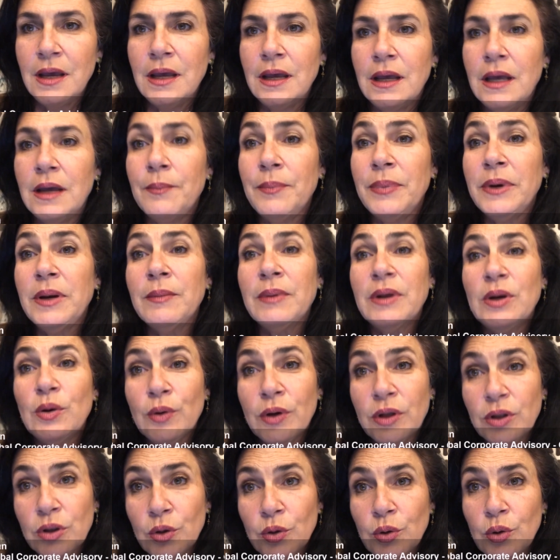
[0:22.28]
Eh,
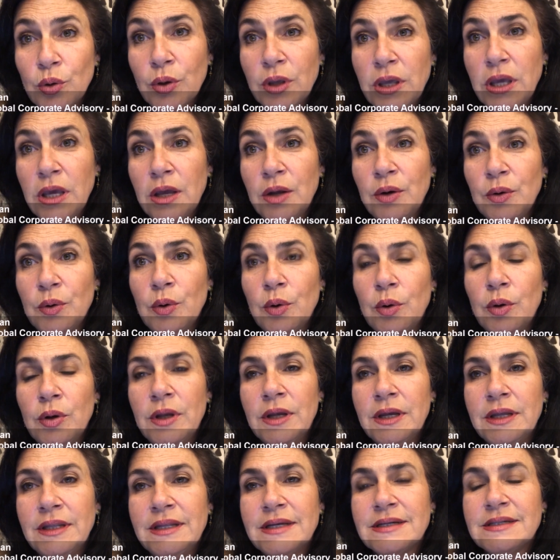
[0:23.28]
primero que todo quiero
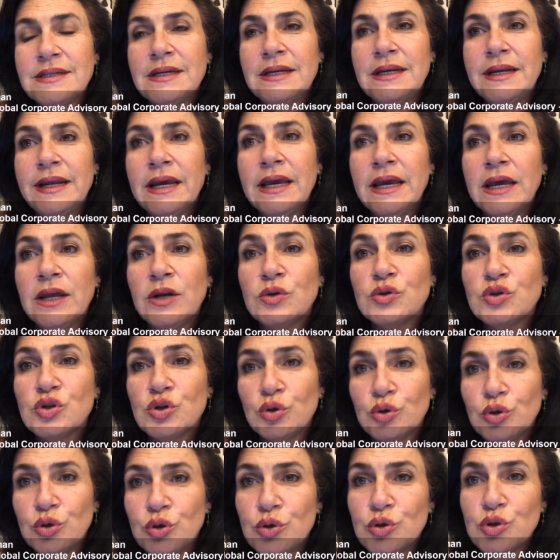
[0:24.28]
decirles que
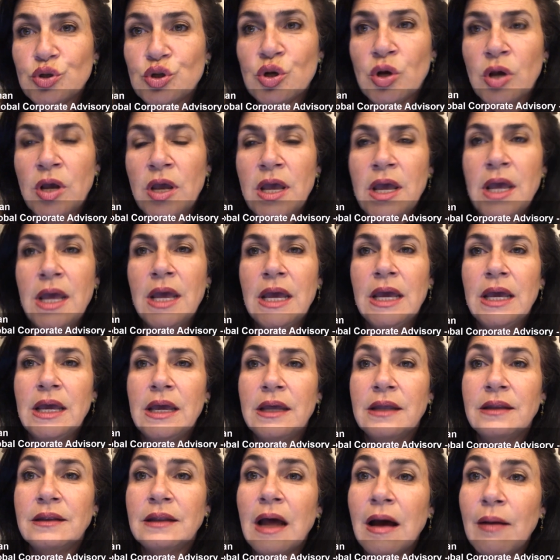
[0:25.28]
nosotros eh,
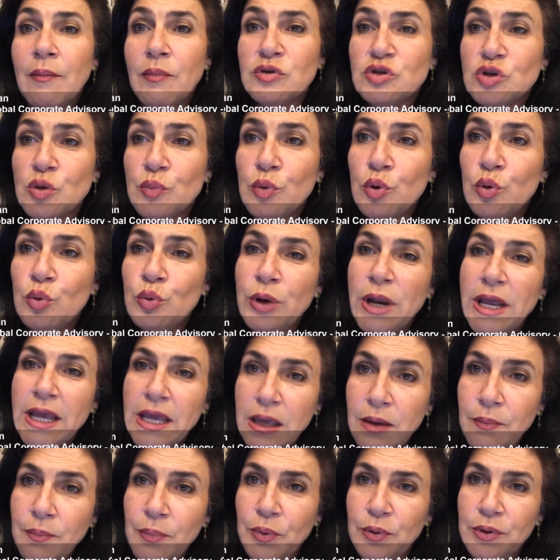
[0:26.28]
estamos, somos un
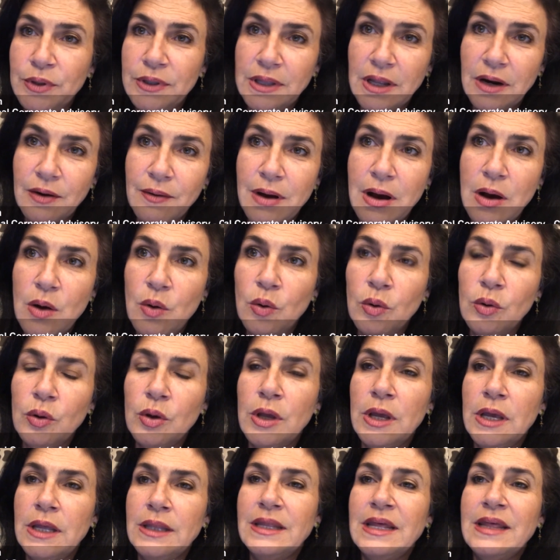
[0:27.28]
equipo de trabajo
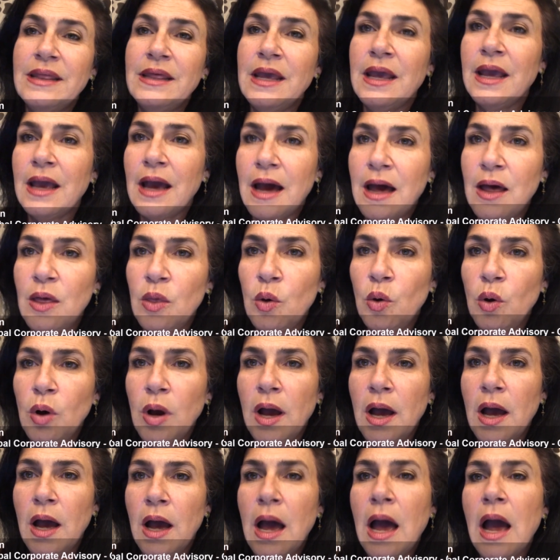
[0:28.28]
dedicado
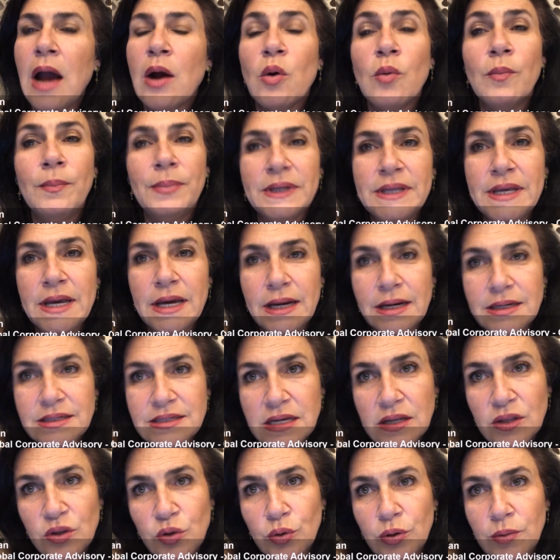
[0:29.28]
a acompañar al
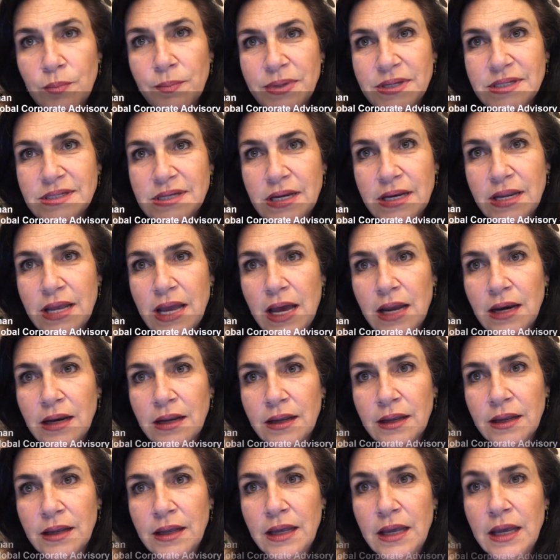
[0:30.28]
sector empresarial
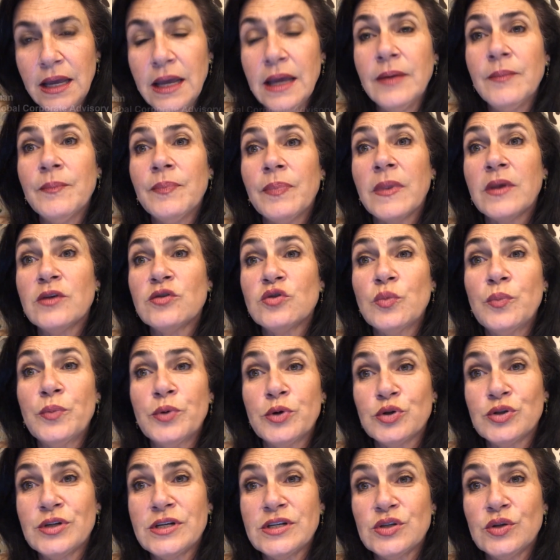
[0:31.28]
en sus
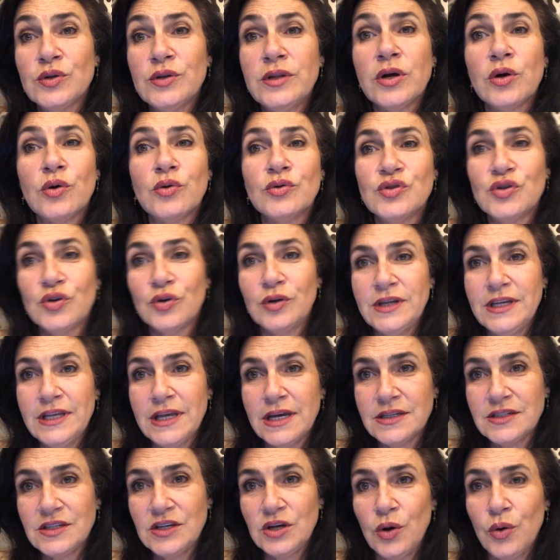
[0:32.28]
procesos de
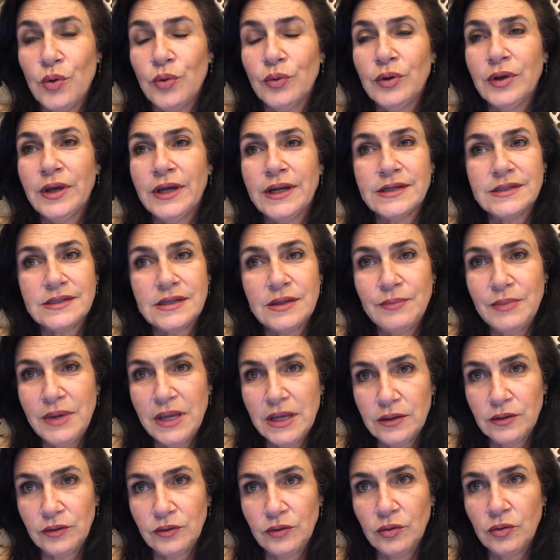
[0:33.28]
consolidación,
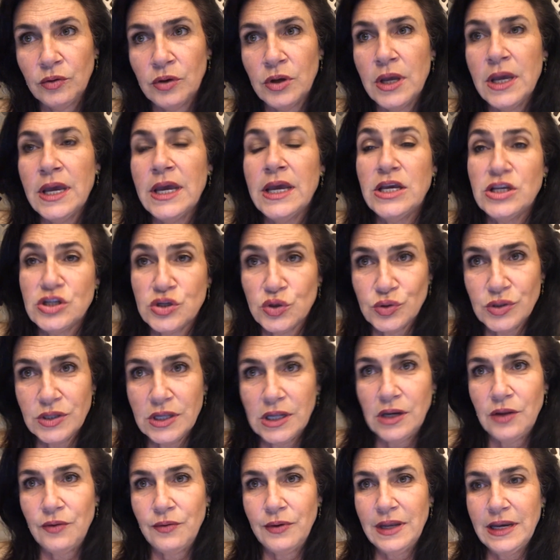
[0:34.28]
crecimiento y
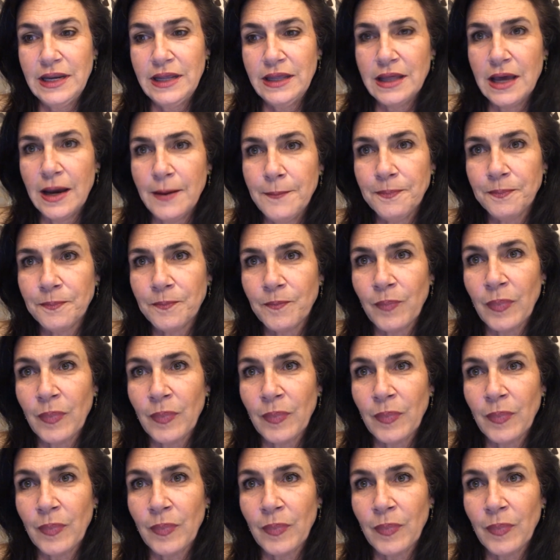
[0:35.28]
sostenibilidad.